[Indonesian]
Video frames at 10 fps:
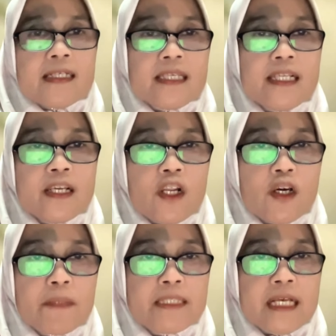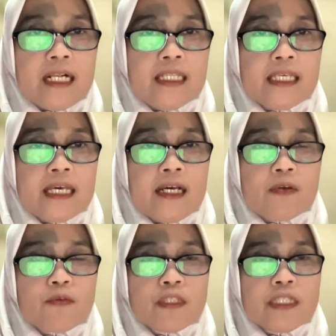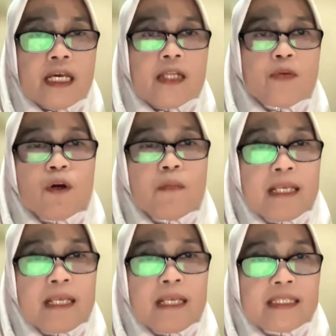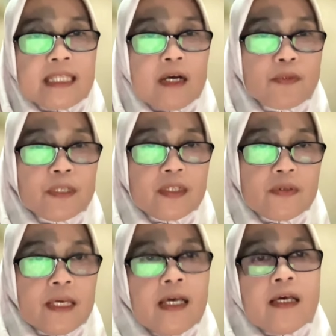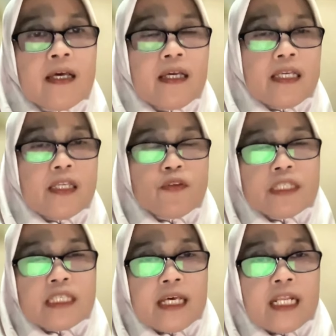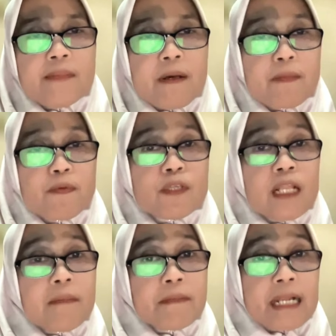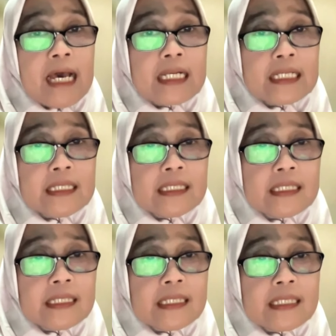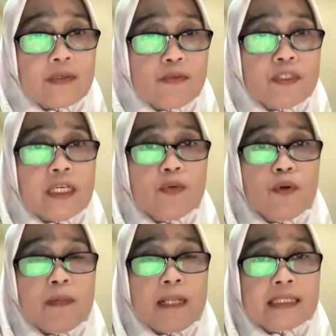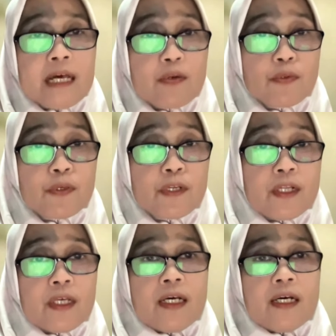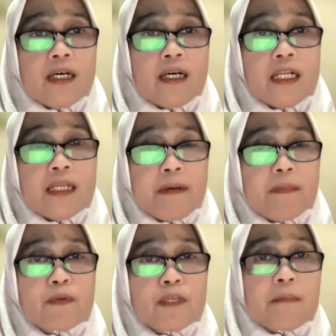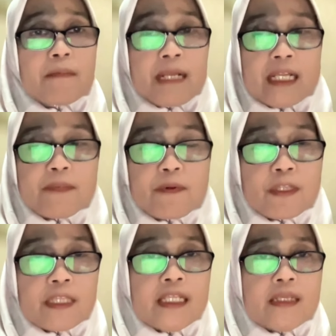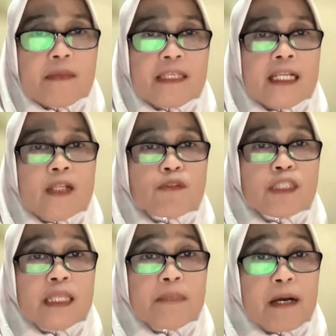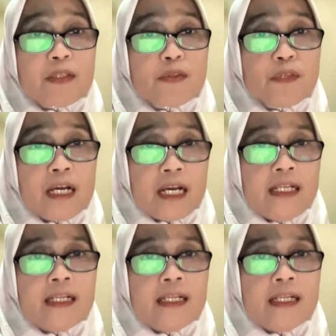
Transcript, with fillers: Hmm. jadi kalau misalnya usia 12 tahun gitu ya itu sekitar 50 gram per hari usia 12 tahun 50 eh, gram per hari proteinnya. Berarti kan harus ditimbang juga hmm. kan?